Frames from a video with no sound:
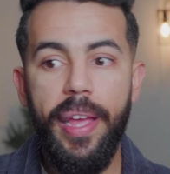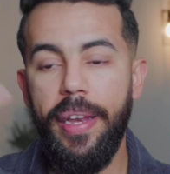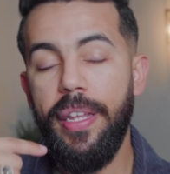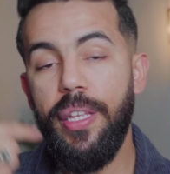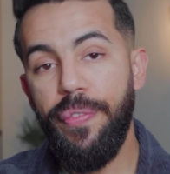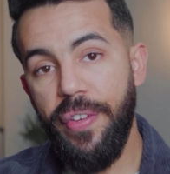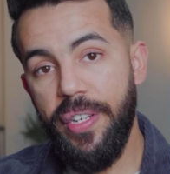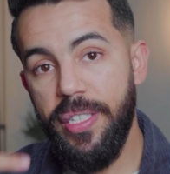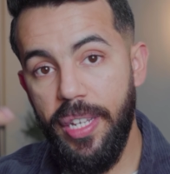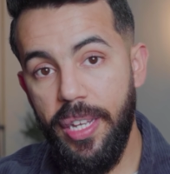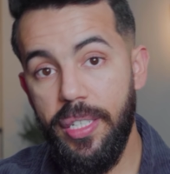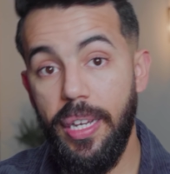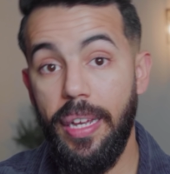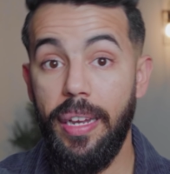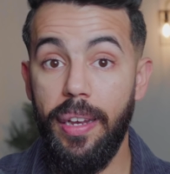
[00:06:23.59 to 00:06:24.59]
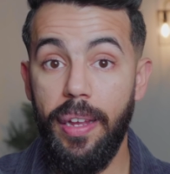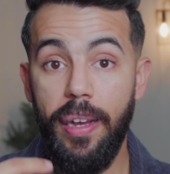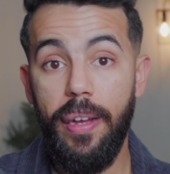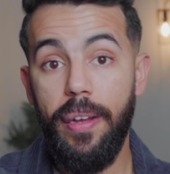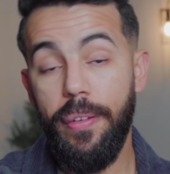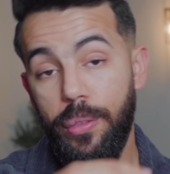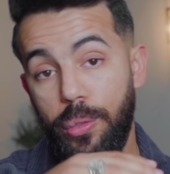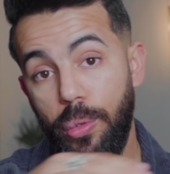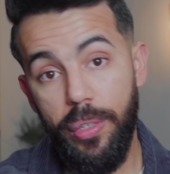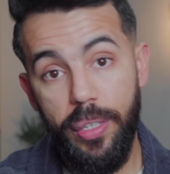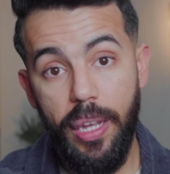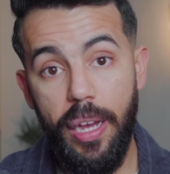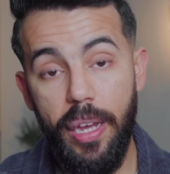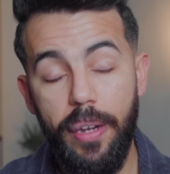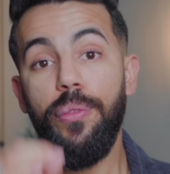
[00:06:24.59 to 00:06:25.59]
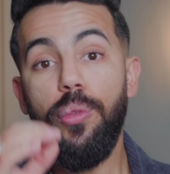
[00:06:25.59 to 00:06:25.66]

اللي تفرزات على طول النهار